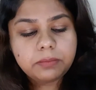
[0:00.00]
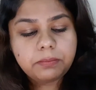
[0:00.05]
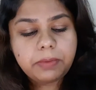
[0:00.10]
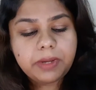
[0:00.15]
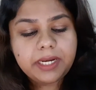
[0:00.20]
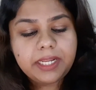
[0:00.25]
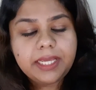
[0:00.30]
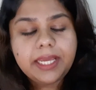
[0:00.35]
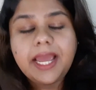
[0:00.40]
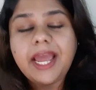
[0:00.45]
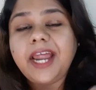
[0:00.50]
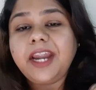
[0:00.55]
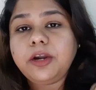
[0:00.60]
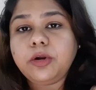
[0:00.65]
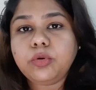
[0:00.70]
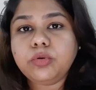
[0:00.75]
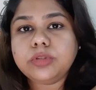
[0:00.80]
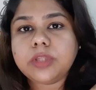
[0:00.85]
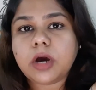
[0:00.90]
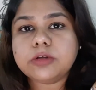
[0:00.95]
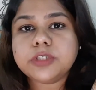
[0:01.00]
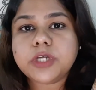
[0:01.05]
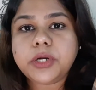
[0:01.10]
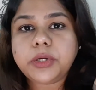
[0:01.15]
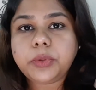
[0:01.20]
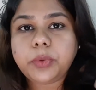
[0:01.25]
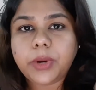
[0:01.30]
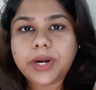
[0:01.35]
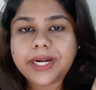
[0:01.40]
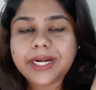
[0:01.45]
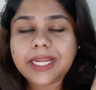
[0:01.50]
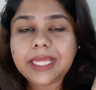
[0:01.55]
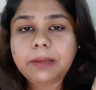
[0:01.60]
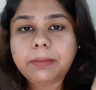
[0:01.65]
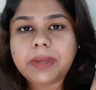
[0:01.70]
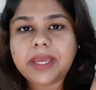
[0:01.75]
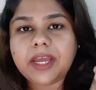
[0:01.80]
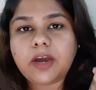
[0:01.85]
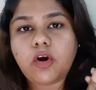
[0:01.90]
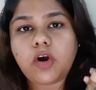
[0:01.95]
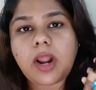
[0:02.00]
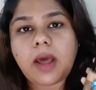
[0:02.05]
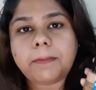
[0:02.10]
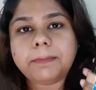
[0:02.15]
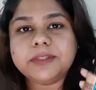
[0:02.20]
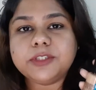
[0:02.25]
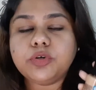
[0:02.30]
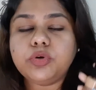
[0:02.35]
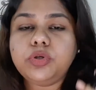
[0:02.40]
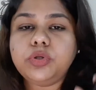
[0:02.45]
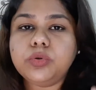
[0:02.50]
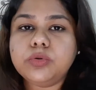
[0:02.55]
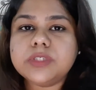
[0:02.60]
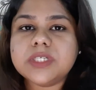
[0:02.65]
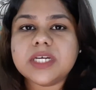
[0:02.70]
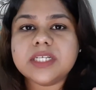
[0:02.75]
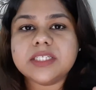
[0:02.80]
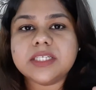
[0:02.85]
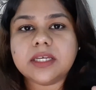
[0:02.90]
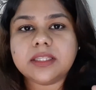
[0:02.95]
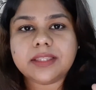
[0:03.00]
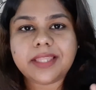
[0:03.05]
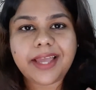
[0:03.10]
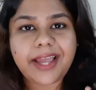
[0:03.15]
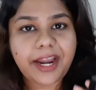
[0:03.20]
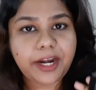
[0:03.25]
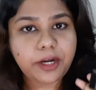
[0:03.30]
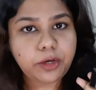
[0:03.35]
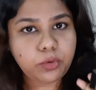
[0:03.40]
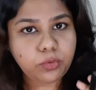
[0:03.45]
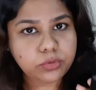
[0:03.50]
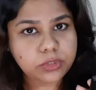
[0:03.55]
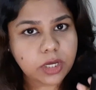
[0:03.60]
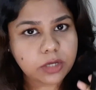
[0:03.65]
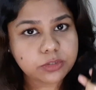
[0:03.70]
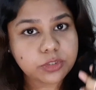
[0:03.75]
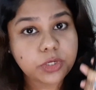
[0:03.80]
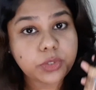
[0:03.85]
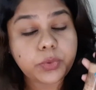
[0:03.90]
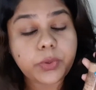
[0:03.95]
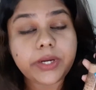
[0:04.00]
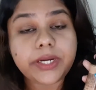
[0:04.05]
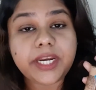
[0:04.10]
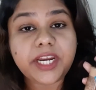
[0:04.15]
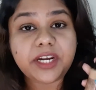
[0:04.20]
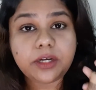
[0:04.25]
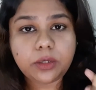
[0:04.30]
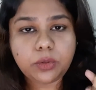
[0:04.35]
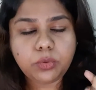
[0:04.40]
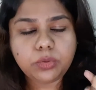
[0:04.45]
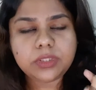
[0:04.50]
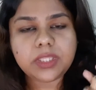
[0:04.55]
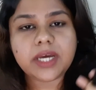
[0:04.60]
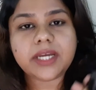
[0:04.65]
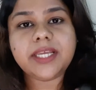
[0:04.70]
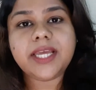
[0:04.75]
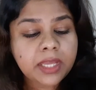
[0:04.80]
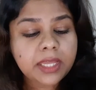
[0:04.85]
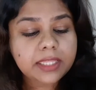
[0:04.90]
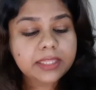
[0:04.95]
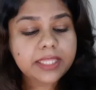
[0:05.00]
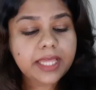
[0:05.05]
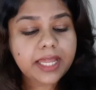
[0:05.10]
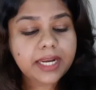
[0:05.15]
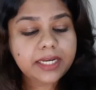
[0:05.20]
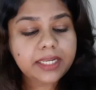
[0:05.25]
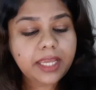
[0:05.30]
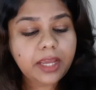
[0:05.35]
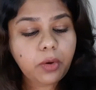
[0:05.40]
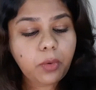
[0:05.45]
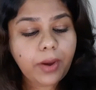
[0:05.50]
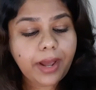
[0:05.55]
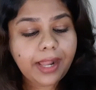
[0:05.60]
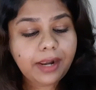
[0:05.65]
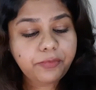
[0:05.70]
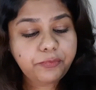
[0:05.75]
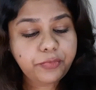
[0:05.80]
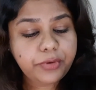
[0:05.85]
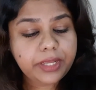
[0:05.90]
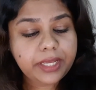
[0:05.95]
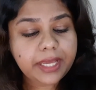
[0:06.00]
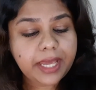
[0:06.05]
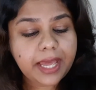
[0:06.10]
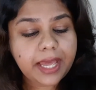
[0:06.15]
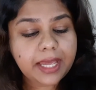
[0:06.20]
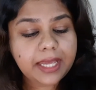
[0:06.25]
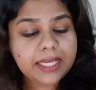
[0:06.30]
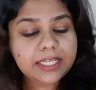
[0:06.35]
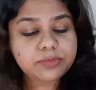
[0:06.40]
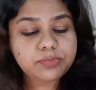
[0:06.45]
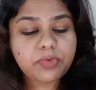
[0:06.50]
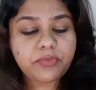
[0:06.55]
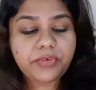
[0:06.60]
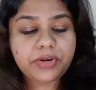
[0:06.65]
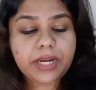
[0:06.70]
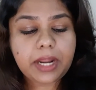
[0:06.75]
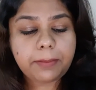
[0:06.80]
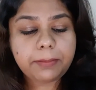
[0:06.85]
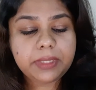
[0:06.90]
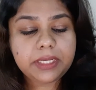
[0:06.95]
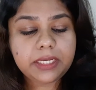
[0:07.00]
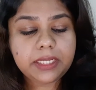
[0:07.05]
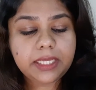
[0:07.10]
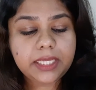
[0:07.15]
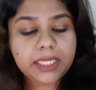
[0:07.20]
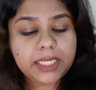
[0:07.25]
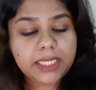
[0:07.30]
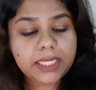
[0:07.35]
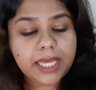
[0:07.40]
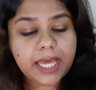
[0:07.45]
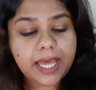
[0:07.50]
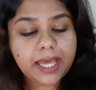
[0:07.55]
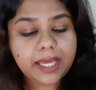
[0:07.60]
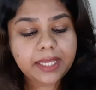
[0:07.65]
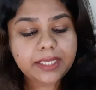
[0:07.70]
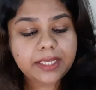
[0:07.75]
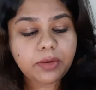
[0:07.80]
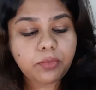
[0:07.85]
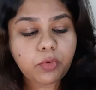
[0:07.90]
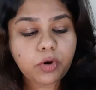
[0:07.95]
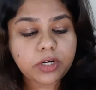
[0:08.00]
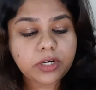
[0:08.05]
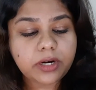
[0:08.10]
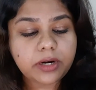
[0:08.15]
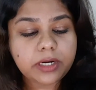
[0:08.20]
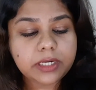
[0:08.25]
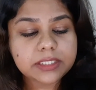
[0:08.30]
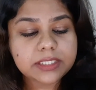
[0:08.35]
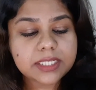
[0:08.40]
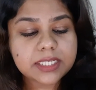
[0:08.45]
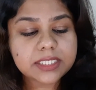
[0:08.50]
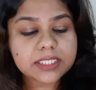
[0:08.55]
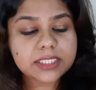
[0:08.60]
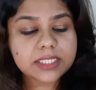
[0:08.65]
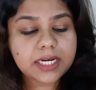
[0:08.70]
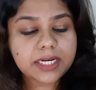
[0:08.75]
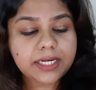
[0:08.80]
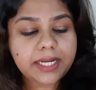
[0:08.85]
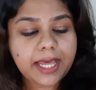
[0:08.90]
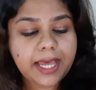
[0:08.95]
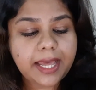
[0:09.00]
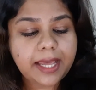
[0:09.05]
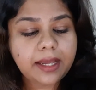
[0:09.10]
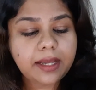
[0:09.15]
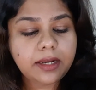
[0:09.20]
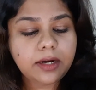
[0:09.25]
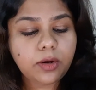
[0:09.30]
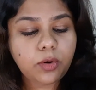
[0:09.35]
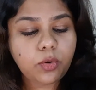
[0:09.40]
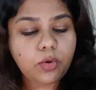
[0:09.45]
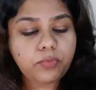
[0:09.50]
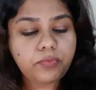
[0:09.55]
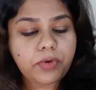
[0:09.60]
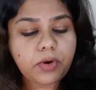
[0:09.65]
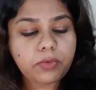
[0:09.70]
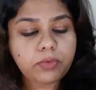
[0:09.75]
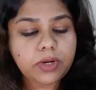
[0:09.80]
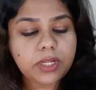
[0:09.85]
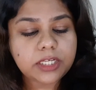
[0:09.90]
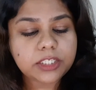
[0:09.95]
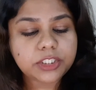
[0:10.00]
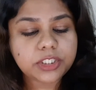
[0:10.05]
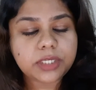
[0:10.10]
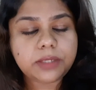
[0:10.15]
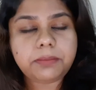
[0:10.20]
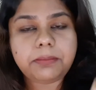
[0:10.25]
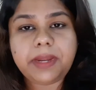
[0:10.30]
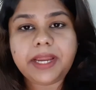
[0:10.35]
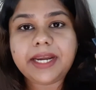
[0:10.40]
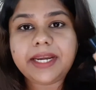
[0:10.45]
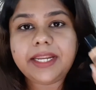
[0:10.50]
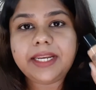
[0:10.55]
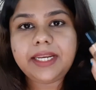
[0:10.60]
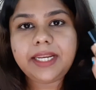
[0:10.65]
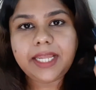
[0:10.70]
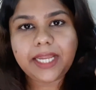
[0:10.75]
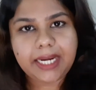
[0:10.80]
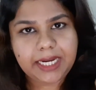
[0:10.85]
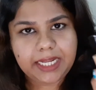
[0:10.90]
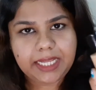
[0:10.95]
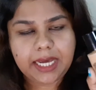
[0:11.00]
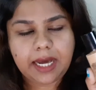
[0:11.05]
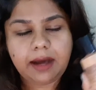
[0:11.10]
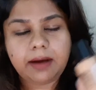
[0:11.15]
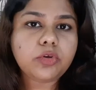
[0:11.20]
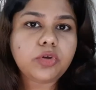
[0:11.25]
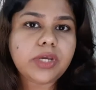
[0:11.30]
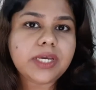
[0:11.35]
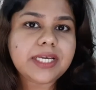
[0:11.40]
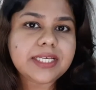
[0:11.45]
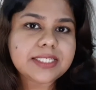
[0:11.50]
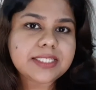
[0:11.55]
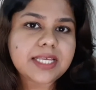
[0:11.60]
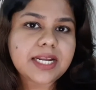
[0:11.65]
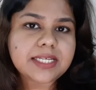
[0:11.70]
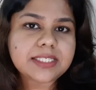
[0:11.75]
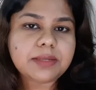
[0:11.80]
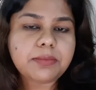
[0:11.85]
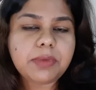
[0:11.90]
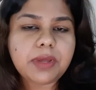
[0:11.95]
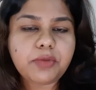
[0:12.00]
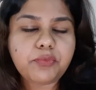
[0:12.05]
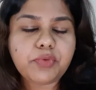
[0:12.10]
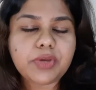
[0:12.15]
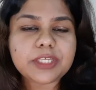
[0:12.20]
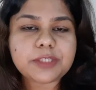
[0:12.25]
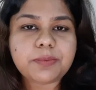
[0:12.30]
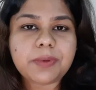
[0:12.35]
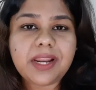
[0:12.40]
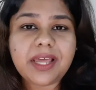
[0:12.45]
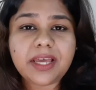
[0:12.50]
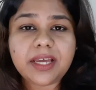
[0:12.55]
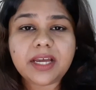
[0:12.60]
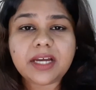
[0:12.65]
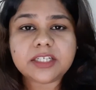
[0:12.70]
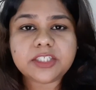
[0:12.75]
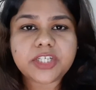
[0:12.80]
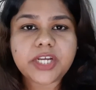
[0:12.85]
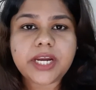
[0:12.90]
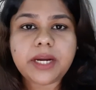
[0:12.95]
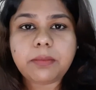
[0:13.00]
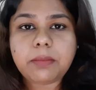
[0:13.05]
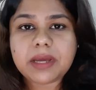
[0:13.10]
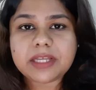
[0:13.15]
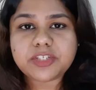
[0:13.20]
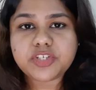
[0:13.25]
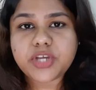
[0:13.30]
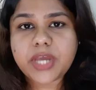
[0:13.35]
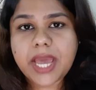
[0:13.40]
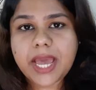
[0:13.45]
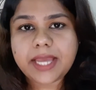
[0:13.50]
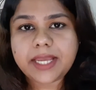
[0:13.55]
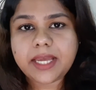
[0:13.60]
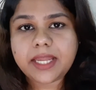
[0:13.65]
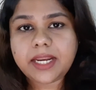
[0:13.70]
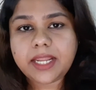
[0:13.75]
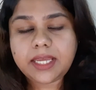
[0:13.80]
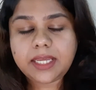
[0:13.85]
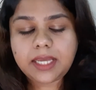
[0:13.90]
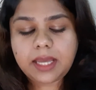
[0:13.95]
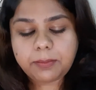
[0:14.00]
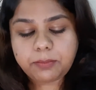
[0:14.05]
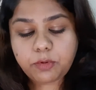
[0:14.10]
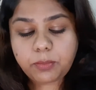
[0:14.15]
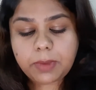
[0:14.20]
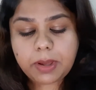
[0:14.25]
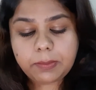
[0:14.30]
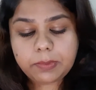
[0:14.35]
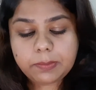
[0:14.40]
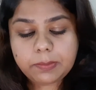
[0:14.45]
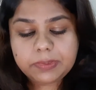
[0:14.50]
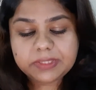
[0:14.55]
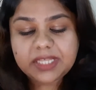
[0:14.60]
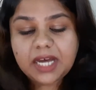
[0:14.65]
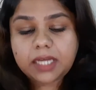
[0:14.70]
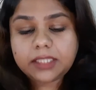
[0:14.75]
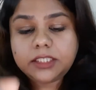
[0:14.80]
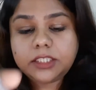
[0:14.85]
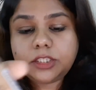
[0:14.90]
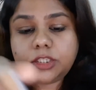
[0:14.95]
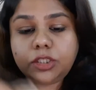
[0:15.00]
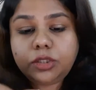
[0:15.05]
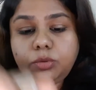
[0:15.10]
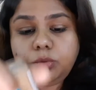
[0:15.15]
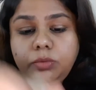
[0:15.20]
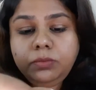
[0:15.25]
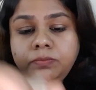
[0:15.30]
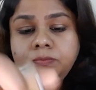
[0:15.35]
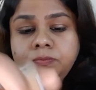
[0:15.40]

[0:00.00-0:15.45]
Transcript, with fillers: बनी है 2020 में और आप इसको यूज कर सकते हैं 2022 तक देन ये ऑयल फ्री है इसमें विटामिन ई e है ये वाटर रेजिस्टेंट है ग्लो फाउंडेशन मेड इन इंडिया तो ये किस तरह से मेरे फेस पे लगेगा शेड मैचिंग है या नहीं आपको मैं अभी बता देती हूँ